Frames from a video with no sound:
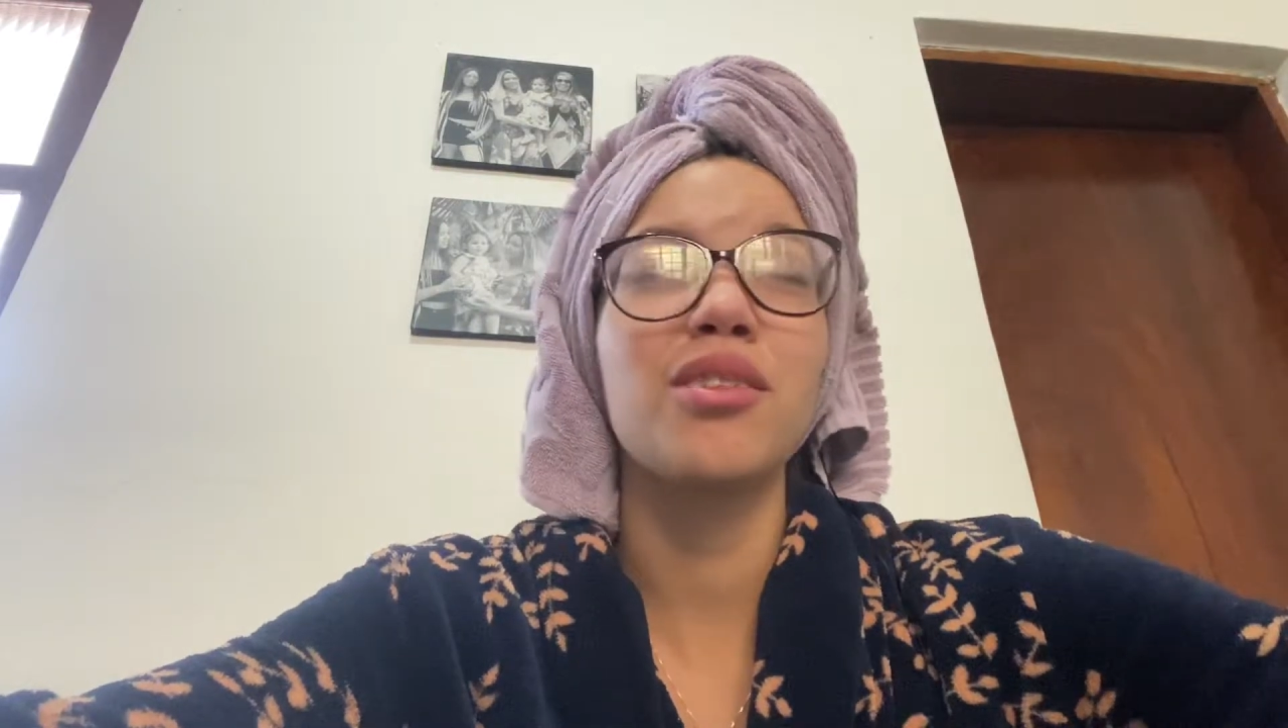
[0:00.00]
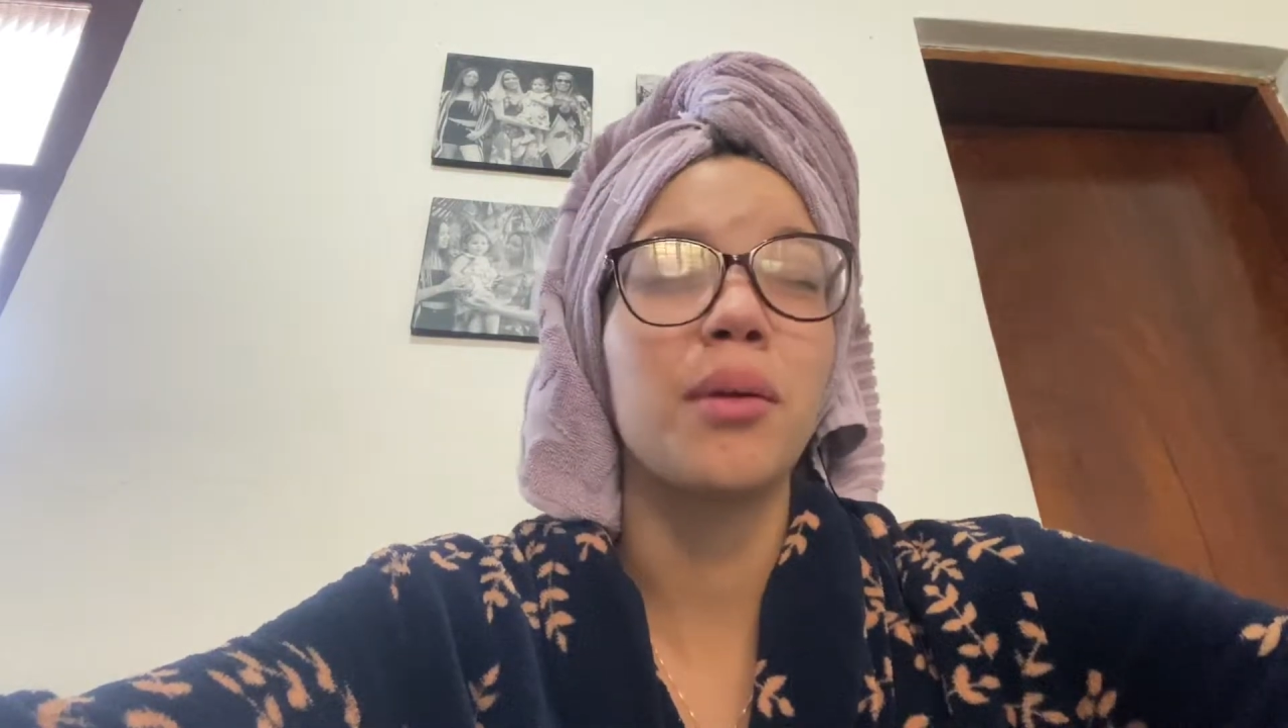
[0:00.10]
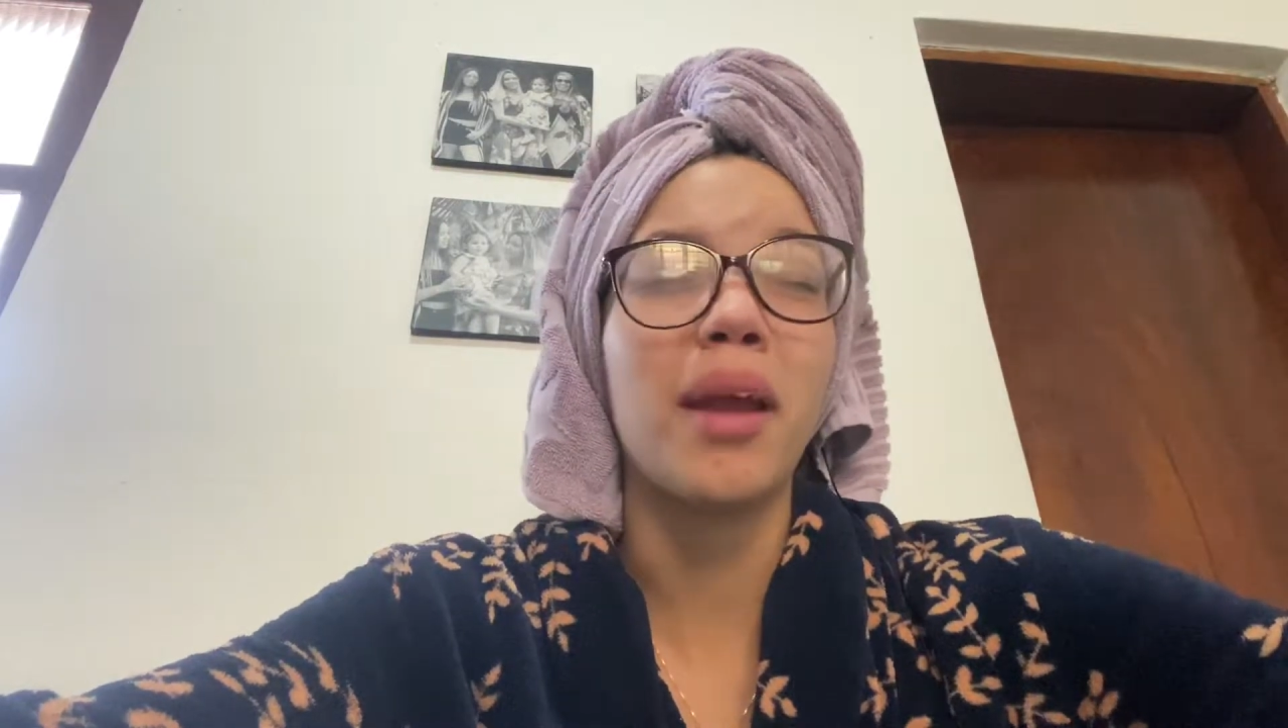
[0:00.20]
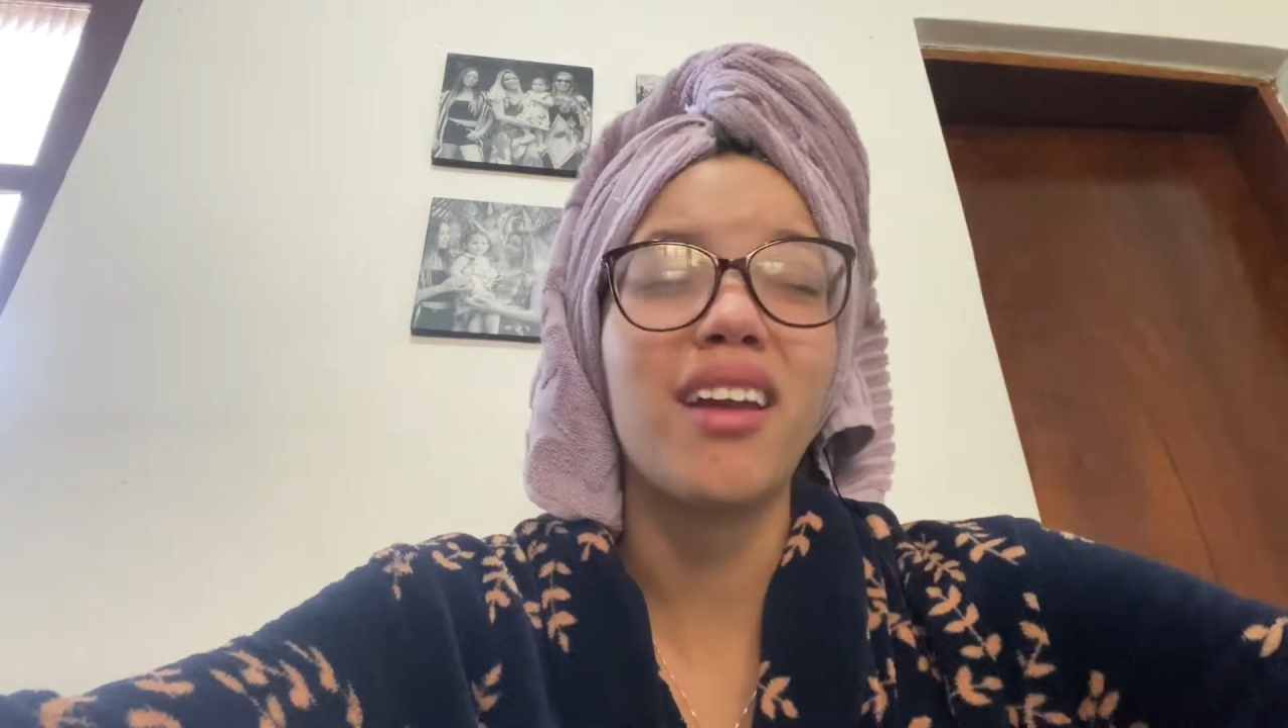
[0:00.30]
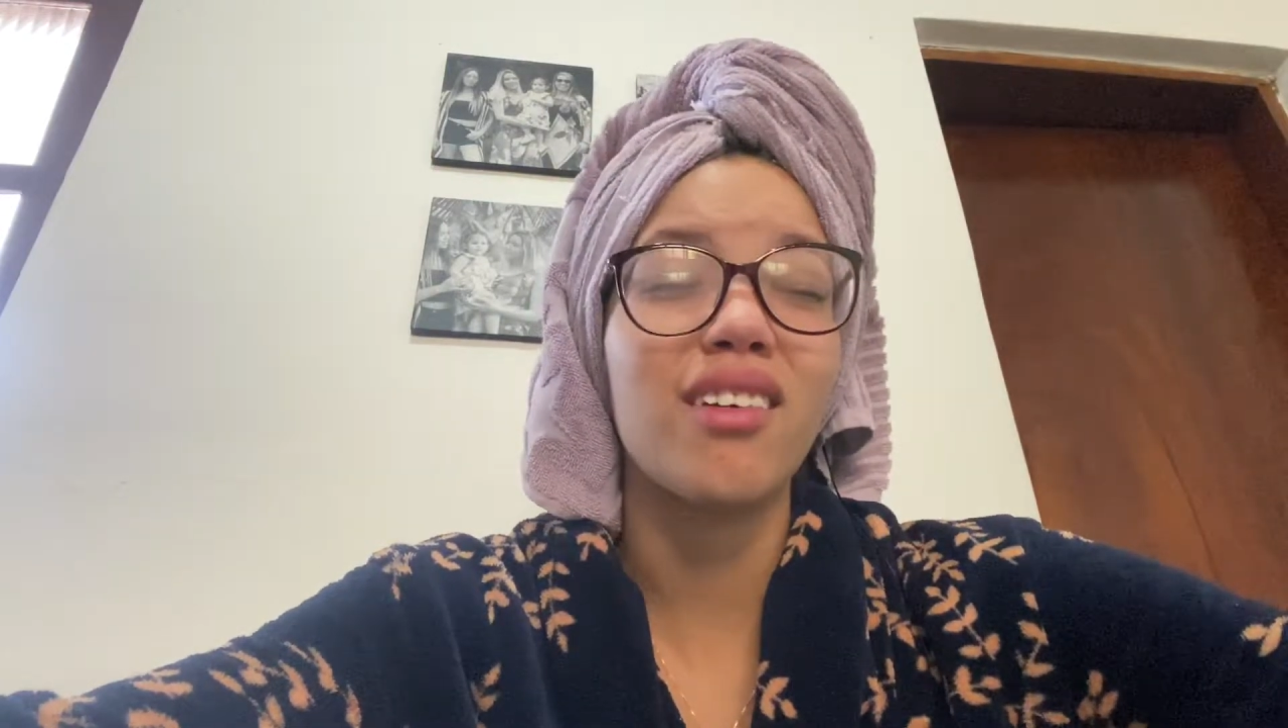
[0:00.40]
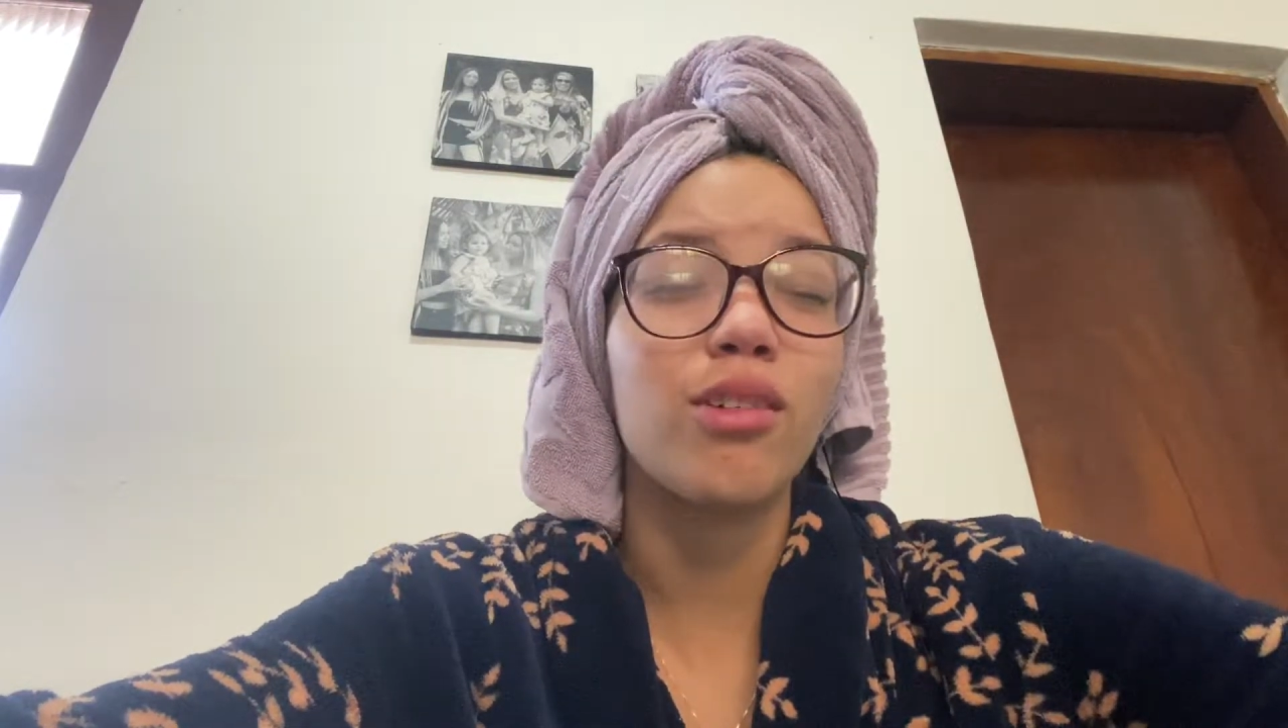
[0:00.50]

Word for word: também não